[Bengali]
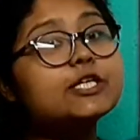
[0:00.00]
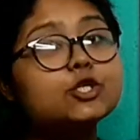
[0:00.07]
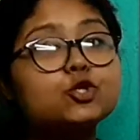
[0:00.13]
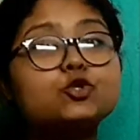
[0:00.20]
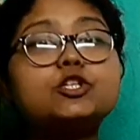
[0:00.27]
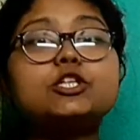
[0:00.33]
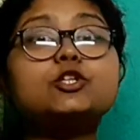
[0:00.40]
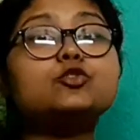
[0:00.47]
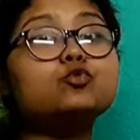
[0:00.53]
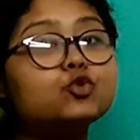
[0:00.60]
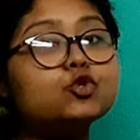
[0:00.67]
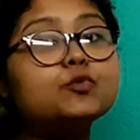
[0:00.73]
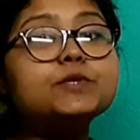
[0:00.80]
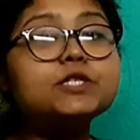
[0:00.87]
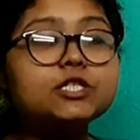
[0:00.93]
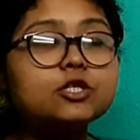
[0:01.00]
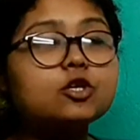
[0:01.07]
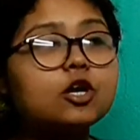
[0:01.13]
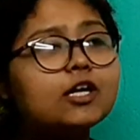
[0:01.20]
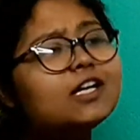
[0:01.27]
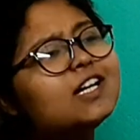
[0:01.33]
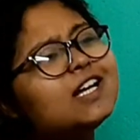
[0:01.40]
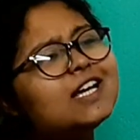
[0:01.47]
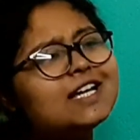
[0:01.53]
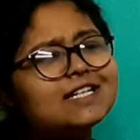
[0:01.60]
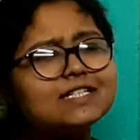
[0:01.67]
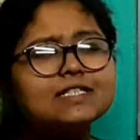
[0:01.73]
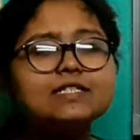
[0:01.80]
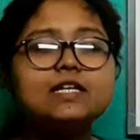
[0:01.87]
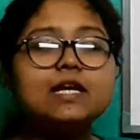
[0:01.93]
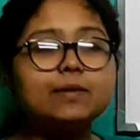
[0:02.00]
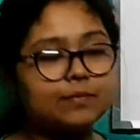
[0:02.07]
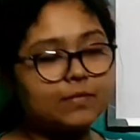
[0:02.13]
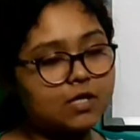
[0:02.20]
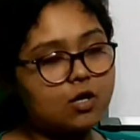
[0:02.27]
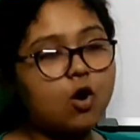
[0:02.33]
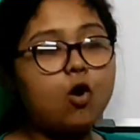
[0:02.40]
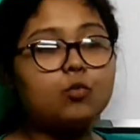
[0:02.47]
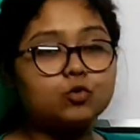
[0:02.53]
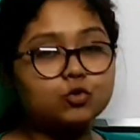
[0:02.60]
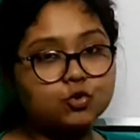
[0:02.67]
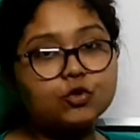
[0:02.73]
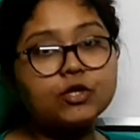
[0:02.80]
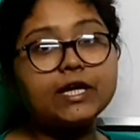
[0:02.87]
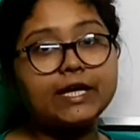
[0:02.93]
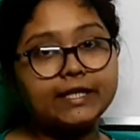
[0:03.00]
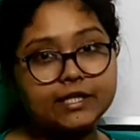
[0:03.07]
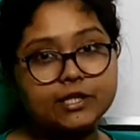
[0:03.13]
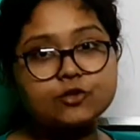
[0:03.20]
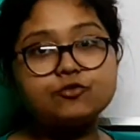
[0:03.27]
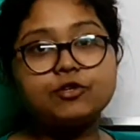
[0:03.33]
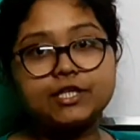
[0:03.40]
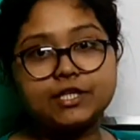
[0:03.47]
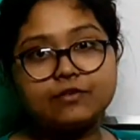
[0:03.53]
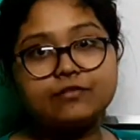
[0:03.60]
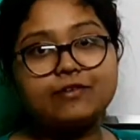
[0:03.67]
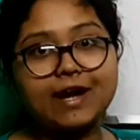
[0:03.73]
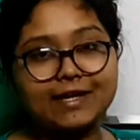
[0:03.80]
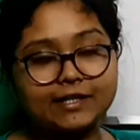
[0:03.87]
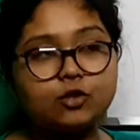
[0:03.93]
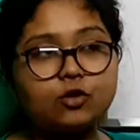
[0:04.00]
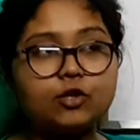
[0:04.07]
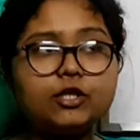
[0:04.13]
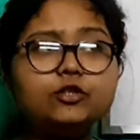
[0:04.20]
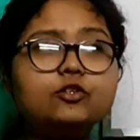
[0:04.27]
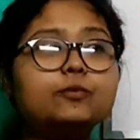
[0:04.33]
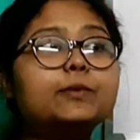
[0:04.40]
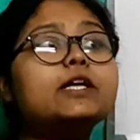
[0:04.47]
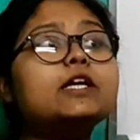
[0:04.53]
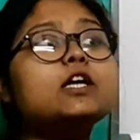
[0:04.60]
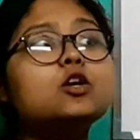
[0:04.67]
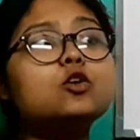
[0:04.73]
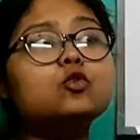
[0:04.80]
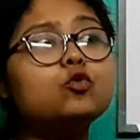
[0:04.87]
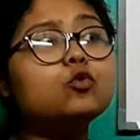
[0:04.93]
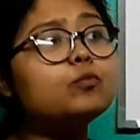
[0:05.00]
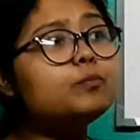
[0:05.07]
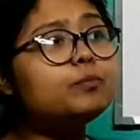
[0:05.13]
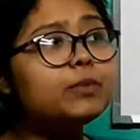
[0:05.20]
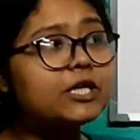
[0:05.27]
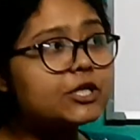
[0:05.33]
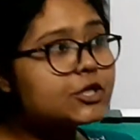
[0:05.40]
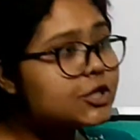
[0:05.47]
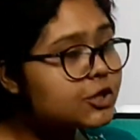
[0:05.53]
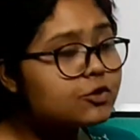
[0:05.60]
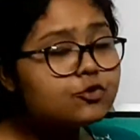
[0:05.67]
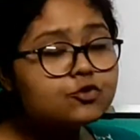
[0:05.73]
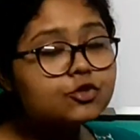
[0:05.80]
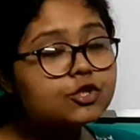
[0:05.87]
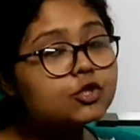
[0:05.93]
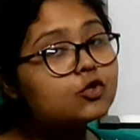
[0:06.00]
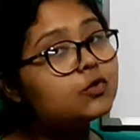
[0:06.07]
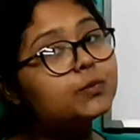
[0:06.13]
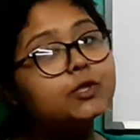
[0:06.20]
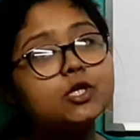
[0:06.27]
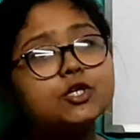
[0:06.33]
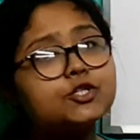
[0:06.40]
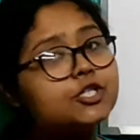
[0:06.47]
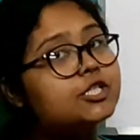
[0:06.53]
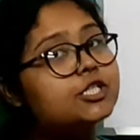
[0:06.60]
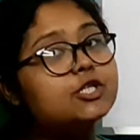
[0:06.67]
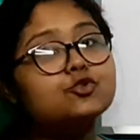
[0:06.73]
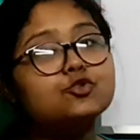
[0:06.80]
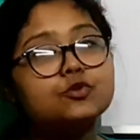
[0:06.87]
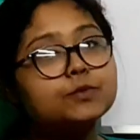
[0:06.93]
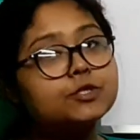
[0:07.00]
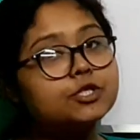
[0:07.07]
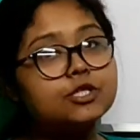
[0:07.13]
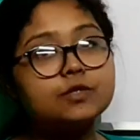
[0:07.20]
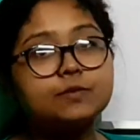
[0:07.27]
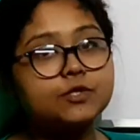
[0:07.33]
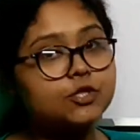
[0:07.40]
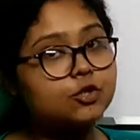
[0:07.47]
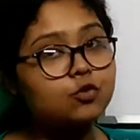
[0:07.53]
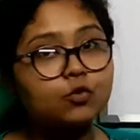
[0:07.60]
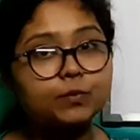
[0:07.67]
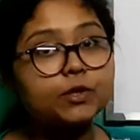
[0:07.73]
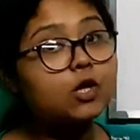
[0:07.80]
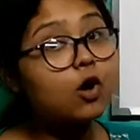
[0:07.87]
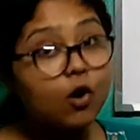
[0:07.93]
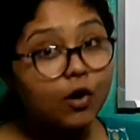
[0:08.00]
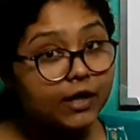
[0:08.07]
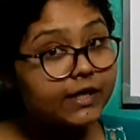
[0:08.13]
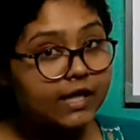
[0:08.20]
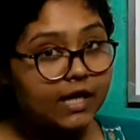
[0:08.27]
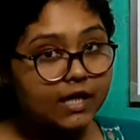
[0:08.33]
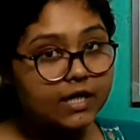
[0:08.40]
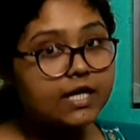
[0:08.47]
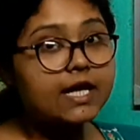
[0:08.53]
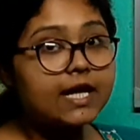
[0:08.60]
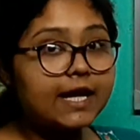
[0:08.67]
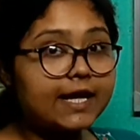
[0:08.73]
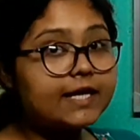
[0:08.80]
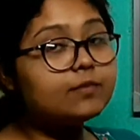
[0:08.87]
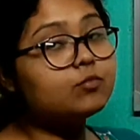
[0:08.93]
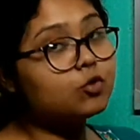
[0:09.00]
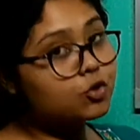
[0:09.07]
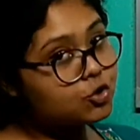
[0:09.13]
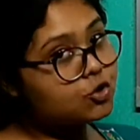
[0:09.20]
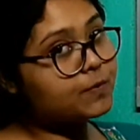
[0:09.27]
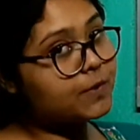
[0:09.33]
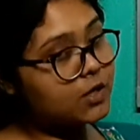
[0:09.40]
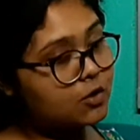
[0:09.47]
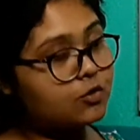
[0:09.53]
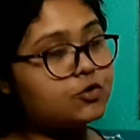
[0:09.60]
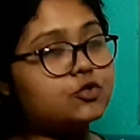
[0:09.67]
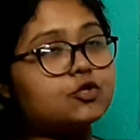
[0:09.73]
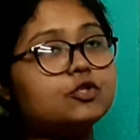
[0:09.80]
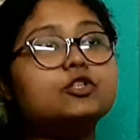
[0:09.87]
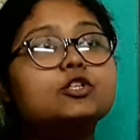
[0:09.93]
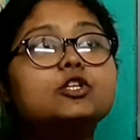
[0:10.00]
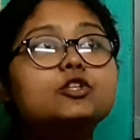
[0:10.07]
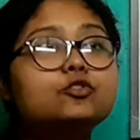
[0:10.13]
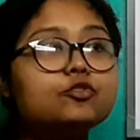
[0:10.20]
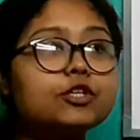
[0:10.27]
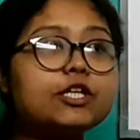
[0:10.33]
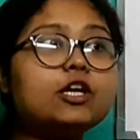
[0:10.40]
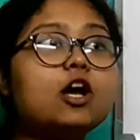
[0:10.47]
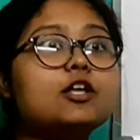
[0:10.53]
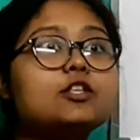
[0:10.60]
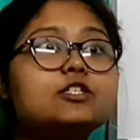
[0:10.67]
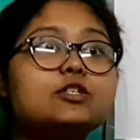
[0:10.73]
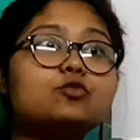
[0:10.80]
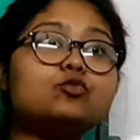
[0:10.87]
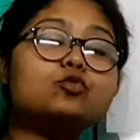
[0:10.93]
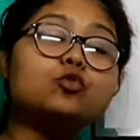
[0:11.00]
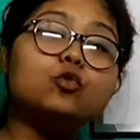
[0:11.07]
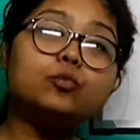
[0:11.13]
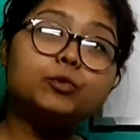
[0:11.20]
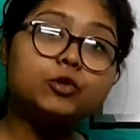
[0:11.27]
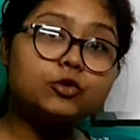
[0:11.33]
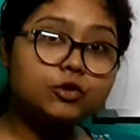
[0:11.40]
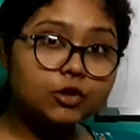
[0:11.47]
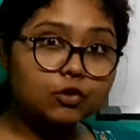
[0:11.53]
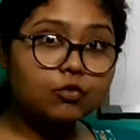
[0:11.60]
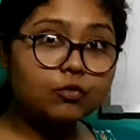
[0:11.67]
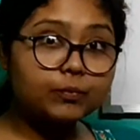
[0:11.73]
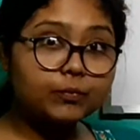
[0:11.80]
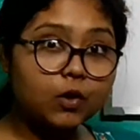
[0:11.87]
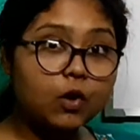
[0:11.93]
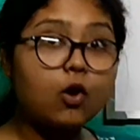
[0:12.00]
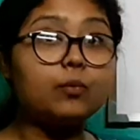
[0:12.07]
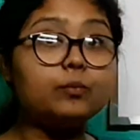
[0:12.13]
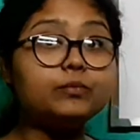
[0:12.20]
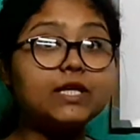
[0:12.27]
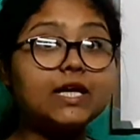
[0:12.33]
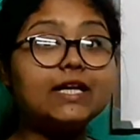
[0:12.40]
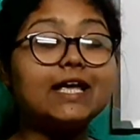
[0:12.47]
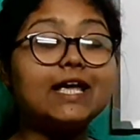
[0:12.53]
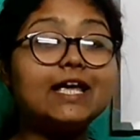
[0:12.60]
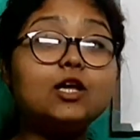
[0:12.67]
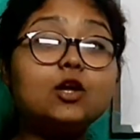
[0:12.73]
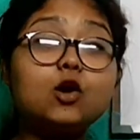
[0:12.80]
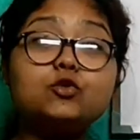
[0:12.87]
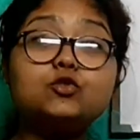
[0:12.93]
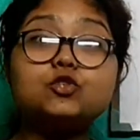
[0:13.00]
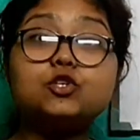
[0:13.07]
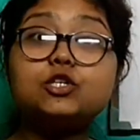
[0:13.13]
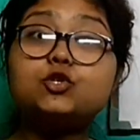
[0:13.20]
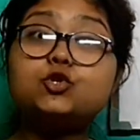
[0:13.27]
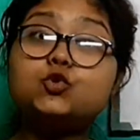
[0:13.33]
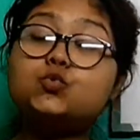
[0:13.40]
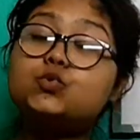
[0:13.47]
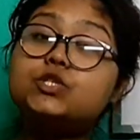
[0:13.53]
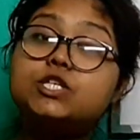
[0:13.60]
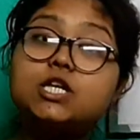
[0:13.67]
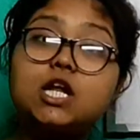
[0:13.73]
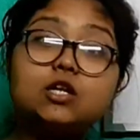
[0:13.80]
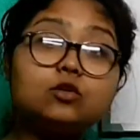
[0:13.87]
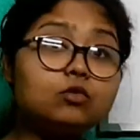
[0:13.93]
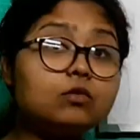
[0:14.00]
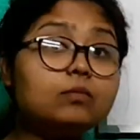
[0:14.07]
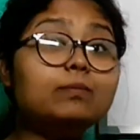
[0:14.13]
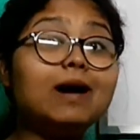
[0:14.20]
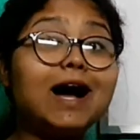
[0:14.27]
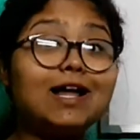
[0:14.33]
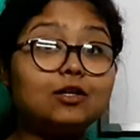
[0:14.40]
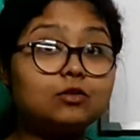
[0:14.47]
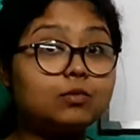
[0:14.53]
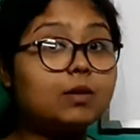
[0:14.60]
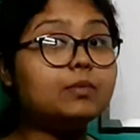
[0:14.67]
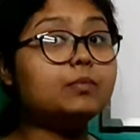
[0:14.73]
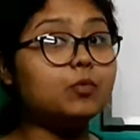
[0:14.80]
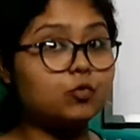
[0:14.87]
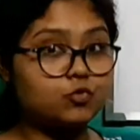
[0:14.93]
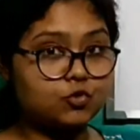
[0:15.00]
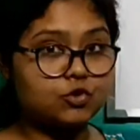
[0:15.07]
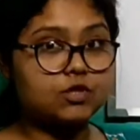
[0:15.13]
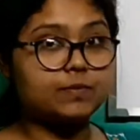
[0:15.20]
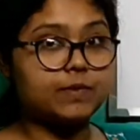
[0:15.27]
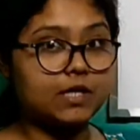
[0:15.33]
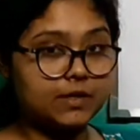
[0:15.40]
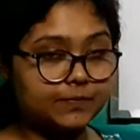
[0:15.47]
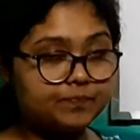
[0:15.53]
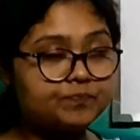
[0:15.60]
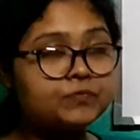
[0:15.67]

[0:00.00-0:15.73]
দেড়শো থেকে দুশো মিটার হয় যে অবশ্যই এরিয়া টু এরিয়া ভ্যারি করে তবে খুব বেশিও যদি গভীর হয় সেটা তিনশো মিটারের বেশি গভীর হয় না এই মহিষোপান অঞ্চল তো কী হয় যেহেতু গভীরতা খুব কম তাই এই অঞ্চলে সূর্যের আলো খুব ভালোভাবে পৌঁছতে পারে